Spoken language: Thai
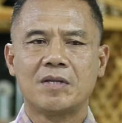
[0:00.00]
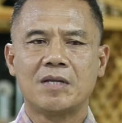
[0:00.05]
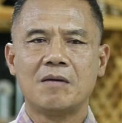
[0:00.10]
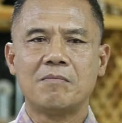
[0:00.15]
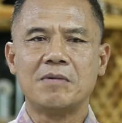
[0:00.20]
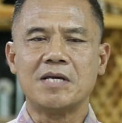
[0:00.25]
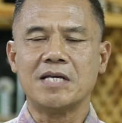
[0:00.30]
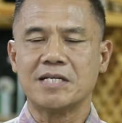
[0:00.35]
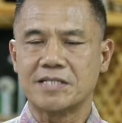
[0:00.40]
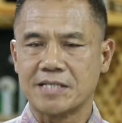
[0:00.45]
ที่
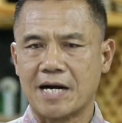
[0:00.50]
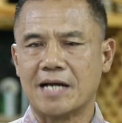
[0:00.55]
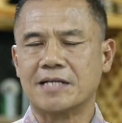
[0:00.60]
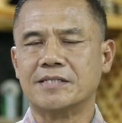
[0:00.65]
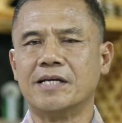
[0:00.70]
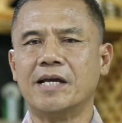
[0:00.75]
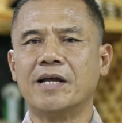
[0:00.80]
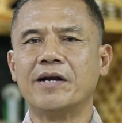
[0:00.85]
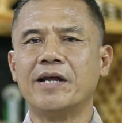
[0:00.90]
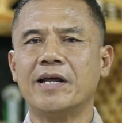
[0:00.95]
มีอิสระ
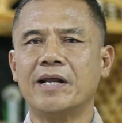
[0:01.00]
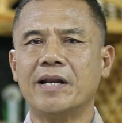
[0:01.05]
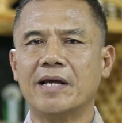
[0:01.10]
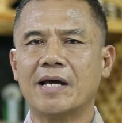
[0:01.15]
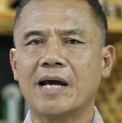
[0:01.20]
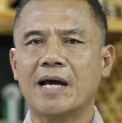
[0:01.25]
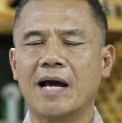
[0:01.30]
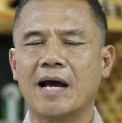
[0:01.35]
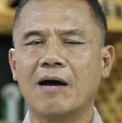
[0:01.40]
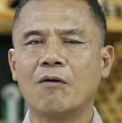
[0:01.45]
เสรี
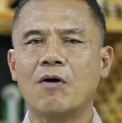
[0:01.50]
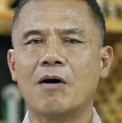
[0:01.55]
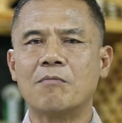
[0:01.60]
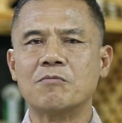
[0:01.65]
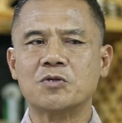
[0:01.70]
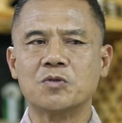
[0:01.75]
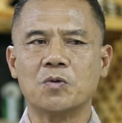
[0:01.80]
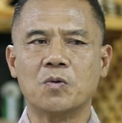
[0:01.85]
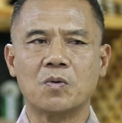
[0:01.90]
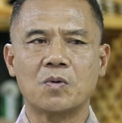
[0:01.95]
หาความ
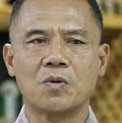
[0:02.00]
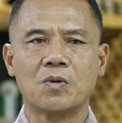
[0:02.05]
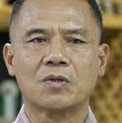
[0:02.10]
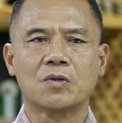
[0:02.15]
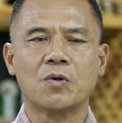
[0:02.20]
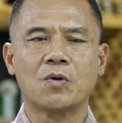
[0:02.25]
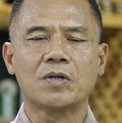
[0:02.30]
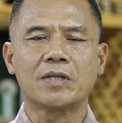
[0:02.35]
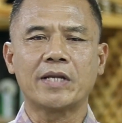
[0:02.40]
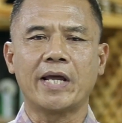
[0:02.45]
สุข
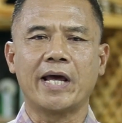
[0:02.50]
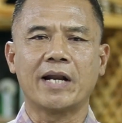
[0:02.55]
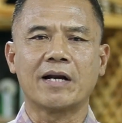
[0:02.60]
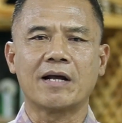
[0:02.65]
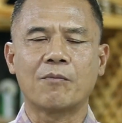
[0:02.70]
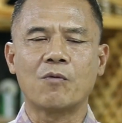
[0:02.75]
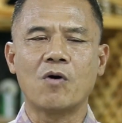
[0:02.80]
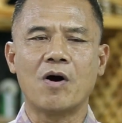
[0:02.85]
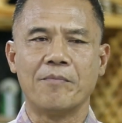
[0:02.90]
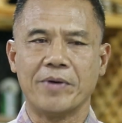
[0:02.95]
ทดแทน
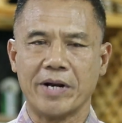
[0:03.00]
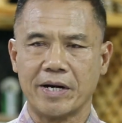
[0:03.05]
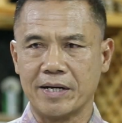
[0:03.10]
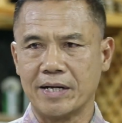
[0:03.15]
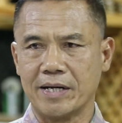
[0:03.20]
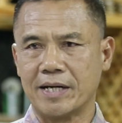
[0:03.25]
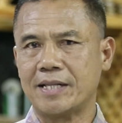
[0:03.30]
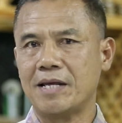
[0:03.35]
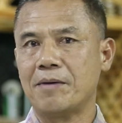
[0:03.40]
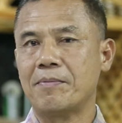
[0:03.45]
กับความเหน็ดเห
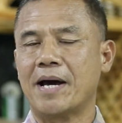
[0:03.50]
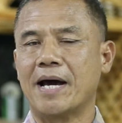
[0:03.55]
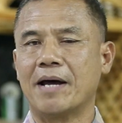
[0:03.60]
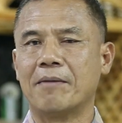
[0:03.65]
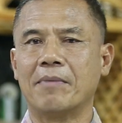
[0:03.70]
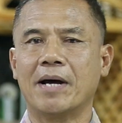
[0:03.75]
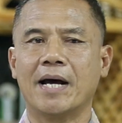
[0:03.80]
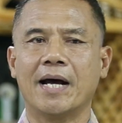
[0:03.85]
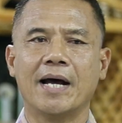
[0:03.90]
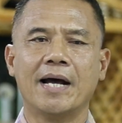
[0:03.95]
นื่อยที่ผ่าน
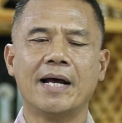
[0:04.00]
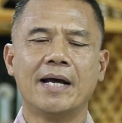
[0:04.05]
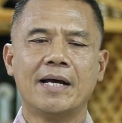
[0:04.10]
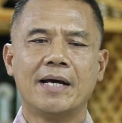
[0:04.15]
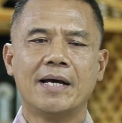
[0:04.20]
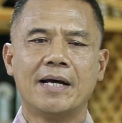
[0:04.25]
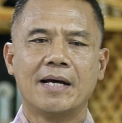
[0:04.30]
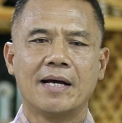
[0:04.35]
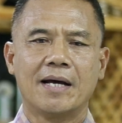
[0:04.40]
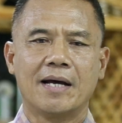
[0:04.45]
มา
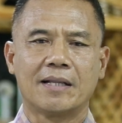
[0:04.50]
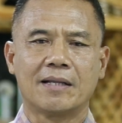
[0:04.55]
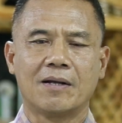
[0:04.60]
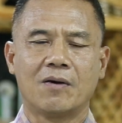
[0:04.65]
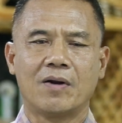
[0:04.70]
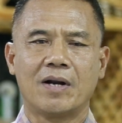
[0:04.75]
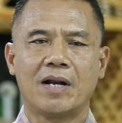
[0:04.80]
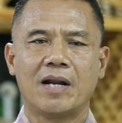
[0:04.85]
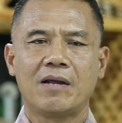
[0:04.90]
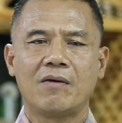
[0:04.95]
ตล
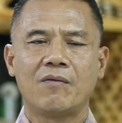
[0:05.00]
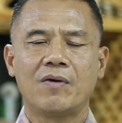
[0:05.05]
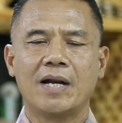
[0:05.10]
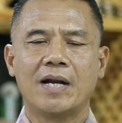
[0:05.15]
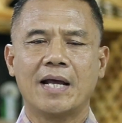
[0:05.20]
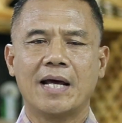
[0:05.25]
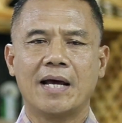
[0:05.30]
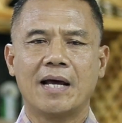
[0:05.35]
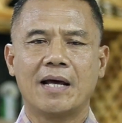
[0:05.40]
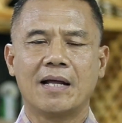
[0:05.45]
อดระยะเว
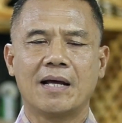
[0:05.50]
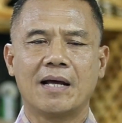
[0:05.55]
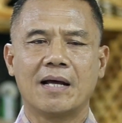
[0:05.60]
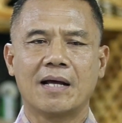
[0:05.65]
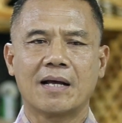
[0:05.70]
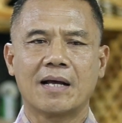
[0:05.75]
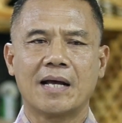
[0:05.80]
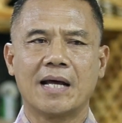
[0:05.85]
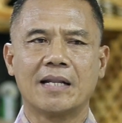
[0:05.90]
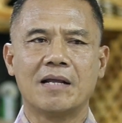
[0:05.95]
ลา
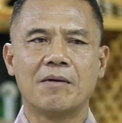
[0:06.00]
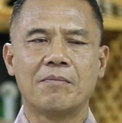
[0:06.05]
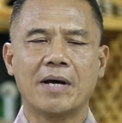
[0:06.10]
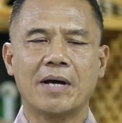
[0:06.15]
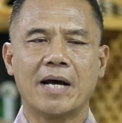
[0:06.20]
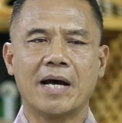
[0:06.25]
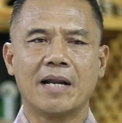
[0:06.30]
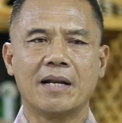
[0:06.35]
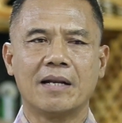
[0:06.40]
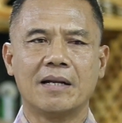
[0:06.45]
การทำ
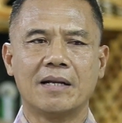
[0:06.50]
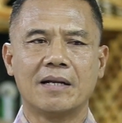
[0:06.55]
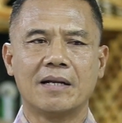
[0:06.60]
งาน